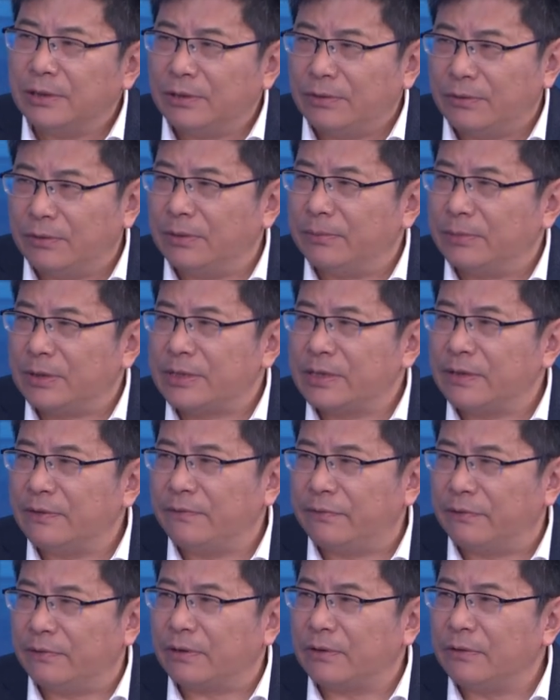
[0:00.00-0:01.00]
我们政
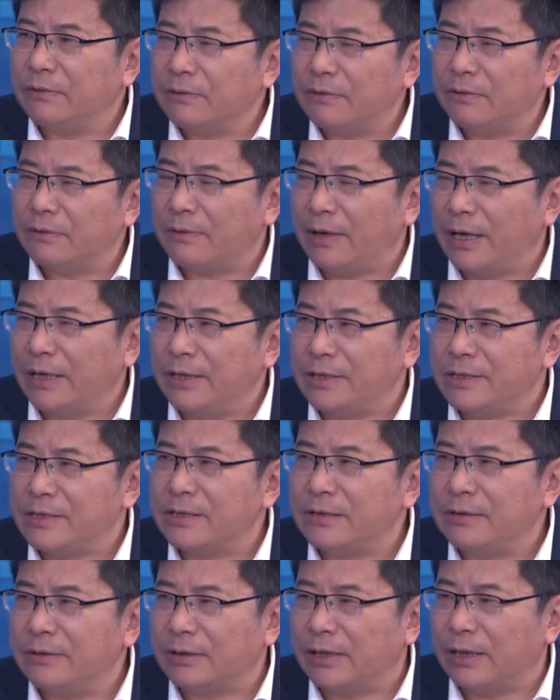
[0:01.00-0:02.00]
府公共管理机
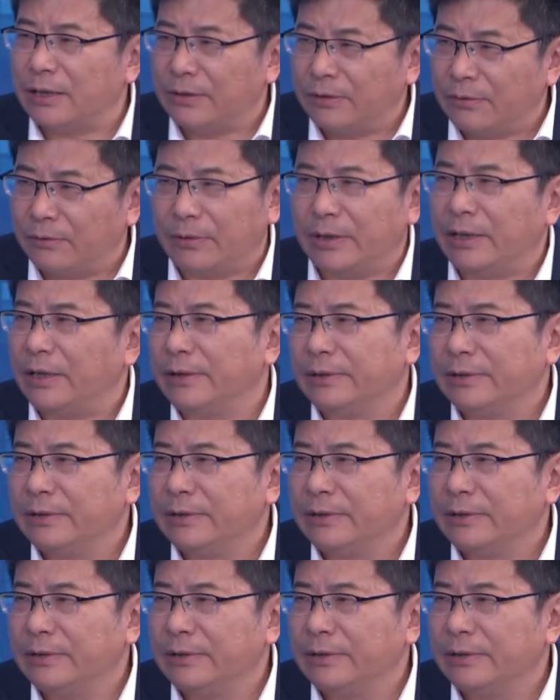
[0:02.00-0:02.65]
构的努力，